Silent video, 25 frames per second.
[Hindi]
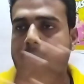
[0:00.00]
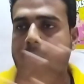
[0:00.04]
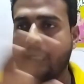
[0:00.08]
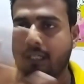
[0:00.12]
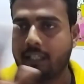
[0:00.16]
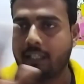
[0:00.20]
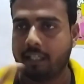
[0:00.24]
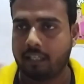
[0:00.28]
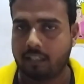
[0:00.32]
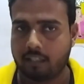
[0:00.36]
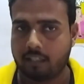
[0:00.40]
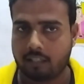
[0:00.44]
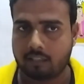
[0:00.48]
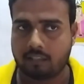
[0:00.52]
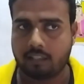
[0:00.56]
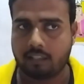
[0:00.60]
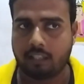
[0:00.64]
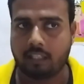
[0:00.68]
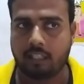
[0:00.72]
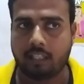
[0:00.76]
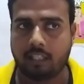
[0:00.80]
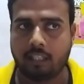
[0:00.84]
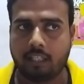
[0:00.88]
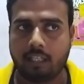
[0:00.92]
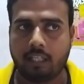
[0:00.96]
पार्टी करते
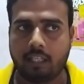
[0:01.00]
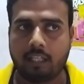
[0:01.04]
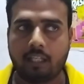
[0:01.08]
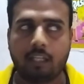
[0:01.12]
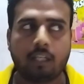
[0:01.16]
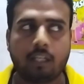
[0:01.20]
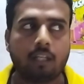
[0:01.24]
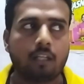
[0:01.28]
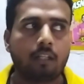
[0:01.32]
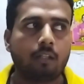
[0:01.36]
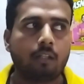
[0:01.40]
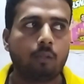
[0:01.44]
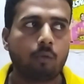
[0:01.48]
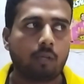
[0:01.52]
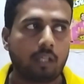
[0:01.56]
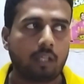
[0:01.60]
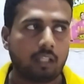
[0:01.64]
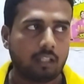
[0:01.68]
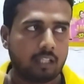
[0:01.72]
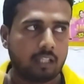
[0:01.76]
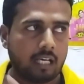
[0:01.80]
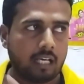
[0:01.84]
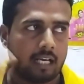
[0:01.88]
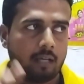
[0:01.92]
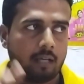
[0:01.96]
रहिए
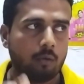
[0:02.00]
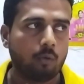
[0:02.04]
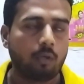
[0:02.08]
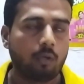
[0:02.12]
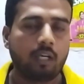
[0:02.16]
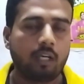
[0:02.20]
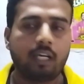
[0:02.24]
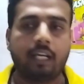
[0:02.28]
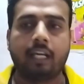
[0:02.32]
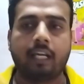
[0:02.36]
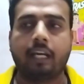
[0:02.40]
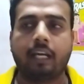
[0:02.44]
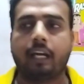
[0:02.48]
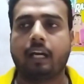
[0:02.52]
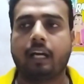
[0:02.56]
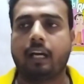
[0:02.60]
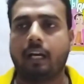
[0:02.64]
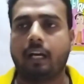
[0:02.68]
दुकानदार लोग हैं